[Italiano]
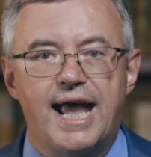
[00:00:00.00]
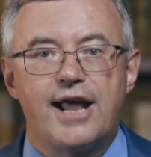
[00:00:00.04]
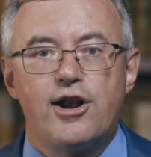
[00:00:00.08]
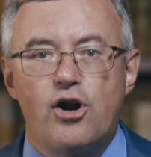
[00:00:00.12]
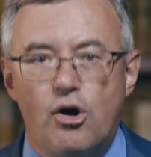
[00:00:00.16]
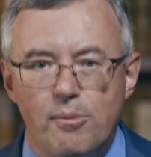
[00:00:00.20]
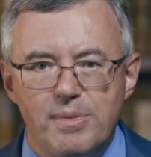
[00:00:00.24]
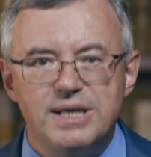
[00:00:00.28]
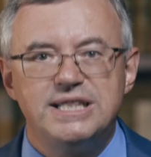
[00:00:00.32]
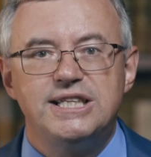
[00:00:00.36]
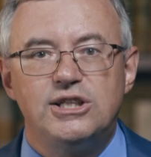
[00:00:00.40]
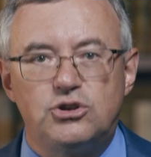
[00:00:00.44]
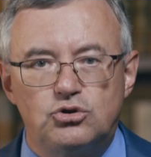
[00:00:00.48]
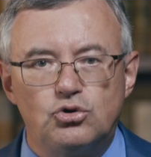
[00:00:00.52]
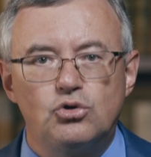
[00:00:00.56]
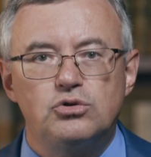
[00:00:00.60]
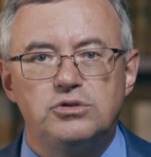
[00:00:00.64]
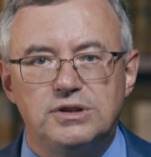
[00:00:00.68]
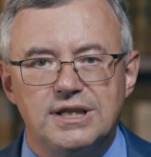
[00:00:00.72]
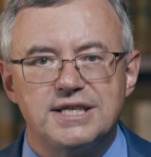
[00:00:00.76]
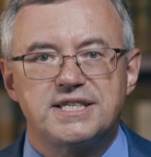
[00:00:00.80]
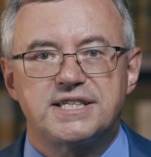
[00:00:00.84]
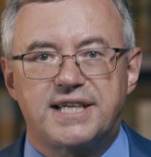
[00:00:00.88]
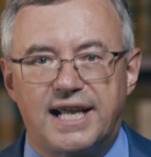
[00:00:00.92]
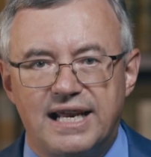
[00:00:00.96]
e a nome di
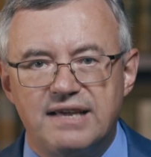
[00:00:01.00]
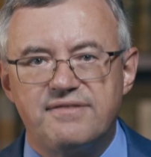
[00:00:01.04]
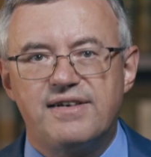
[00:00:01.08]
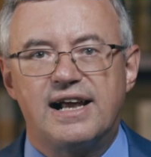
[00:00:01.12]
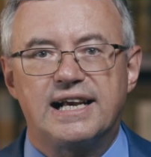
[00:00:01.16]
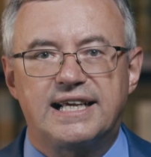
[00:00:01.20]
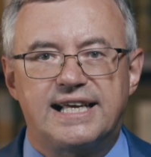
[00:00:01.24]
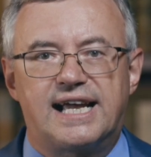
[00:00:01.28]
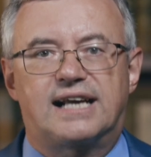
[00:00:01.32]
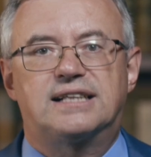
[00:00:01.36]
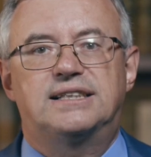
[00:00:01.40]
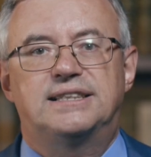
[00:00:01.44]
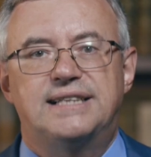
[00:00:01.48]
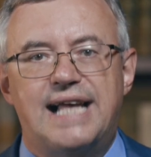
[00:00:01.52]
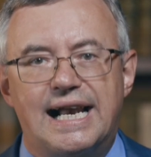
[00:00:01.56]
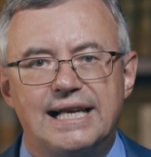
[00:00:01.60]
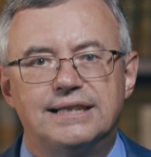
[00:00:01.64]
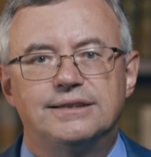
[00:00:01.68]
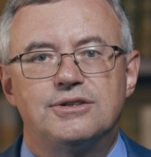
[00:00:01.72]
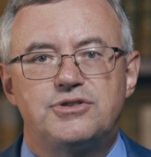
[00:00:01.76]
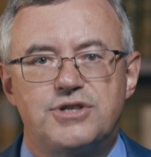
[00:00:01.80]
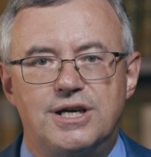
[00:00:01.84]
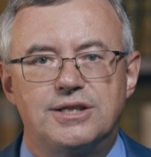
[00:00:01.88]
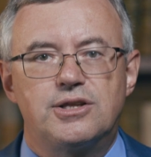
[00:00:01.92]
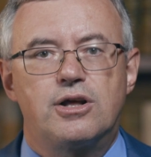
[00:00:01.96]
tutti scrive al
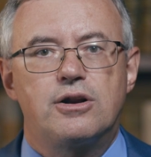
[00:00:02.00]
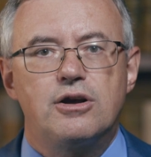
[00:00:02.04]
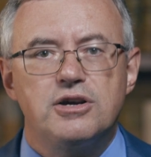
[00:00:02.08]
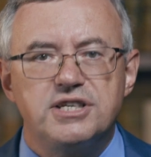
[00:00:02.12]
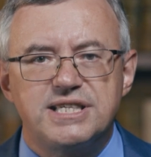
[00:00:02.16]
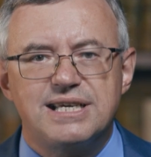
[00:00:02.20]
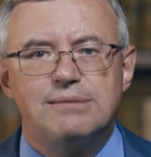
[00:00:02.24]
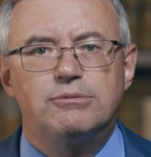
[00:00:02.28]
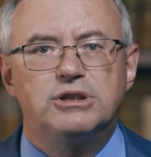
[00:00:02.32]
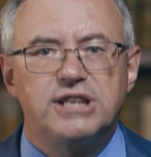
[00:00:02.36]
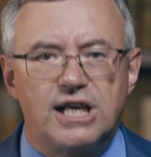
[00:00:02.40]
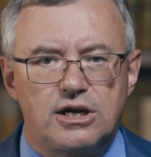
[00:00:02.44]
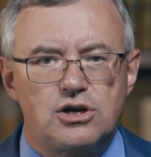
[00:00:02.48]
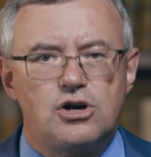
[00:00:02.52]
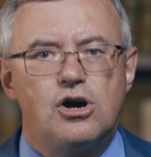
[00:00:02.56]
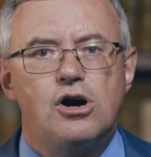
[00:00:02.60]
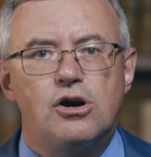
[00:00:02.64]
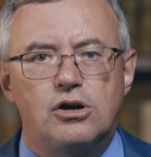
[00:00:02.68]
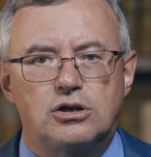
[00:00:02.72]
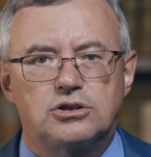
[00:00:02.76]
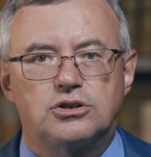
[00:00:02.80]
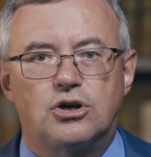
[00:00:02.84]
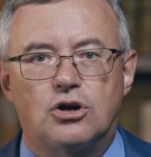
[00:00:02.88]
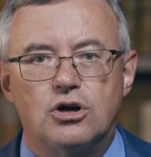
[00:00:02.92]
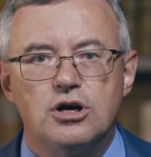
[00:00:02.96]
cardinale dicendo noi siamo
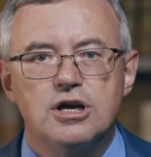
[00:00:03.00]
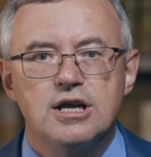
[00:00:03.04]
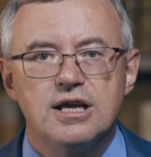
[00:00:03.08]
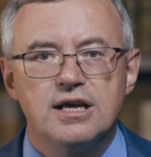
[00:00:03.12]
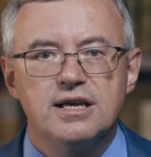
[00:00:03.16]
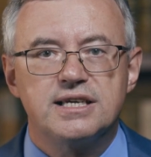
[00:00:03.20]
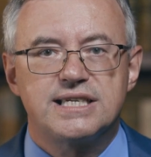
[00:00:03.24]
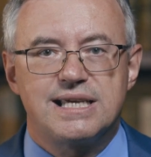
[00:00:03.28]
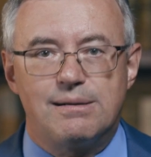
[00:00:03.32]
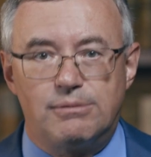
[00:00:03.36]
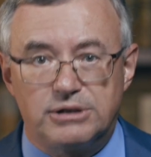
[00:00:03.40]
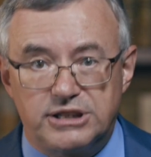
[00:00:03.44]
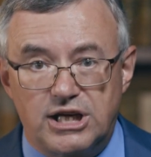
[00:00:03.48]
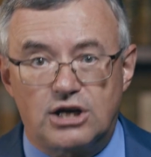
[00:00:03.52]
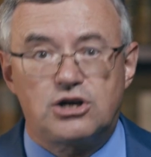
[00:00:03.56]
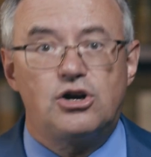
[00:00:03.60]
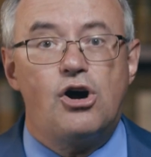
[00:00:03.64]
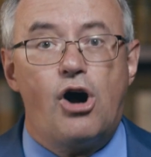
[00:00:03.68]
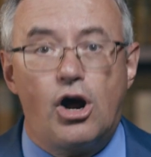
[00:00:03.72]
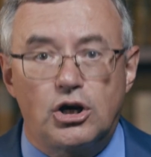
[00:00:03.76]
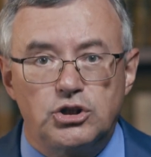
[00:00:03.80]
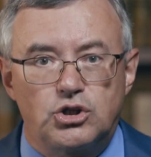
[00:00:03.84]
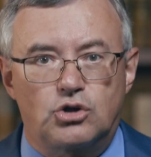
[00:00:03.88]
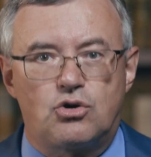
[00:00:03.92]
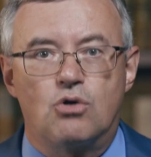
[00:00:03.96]
d'accordo, siamo
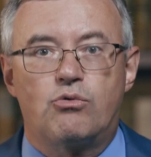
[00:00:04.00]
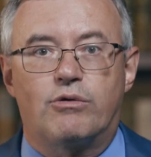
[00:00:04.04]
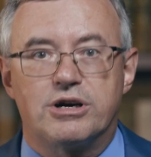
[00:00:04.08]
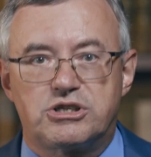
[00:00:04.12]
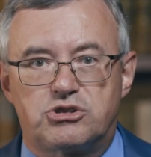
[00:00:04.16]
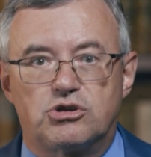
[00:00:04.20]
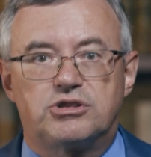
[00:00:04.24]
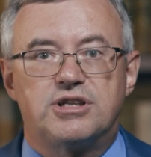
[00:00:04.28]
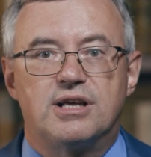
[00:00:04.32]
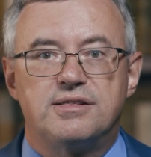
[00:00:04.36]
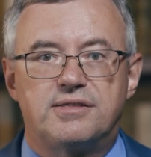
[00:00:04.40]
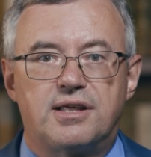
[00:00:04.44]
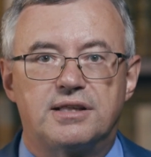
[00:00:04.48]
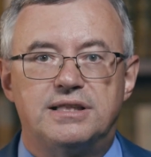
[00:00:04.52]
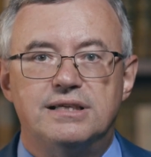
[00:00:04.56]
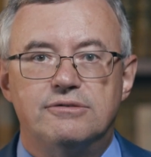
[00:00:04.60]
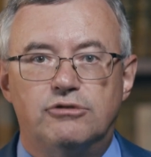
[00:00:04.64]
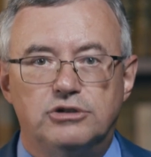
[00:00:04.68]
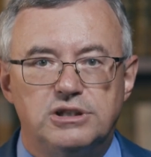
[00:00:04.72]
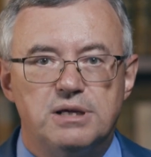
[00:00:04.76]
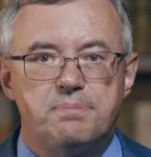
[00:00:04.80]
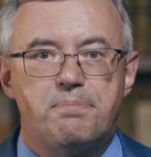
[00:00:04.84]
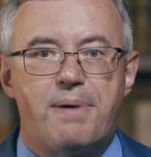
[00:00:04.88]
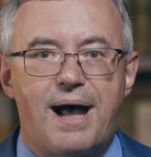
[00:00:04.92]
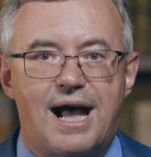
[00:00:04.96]
d'accordo con questo
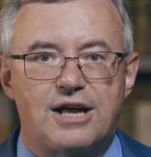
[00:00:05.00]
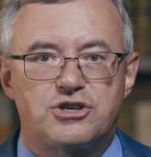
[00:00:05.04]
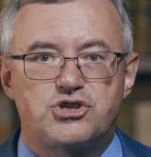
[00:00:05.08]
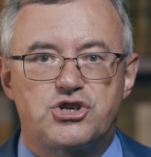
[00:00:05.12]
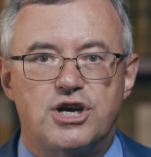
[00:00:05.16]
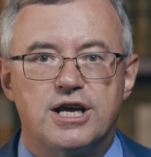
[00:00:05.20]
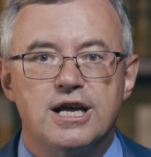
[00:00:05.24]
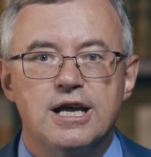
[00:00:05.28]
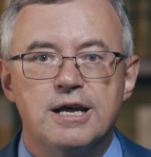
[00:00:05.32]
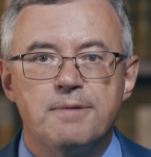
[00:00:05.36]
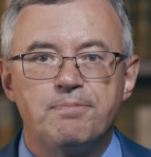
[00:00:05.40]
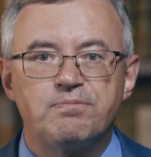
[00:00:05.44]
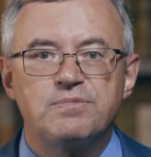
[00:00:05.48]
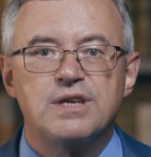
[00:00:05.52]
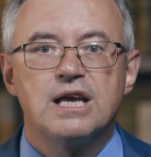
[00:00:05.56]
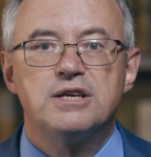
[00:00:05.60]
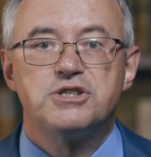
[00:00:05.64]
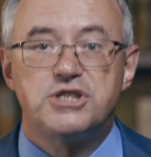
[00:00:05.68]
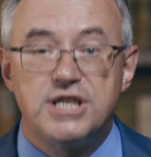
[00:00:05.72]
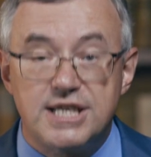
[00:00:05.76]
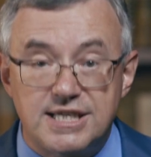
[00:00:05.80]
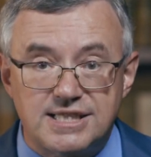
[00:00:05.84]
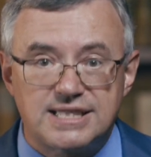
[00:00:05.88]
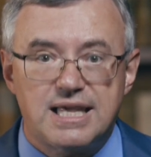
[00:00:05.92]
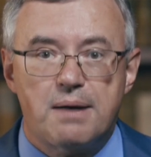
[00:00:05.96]
tentativo di pace,
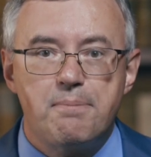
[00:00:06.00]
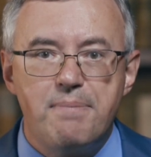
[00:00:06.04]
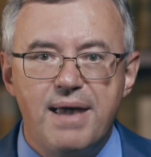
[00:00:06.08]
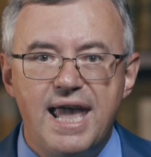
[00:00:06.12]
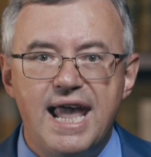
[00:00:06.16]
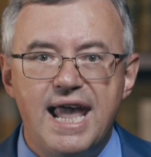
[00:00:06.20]
ci sta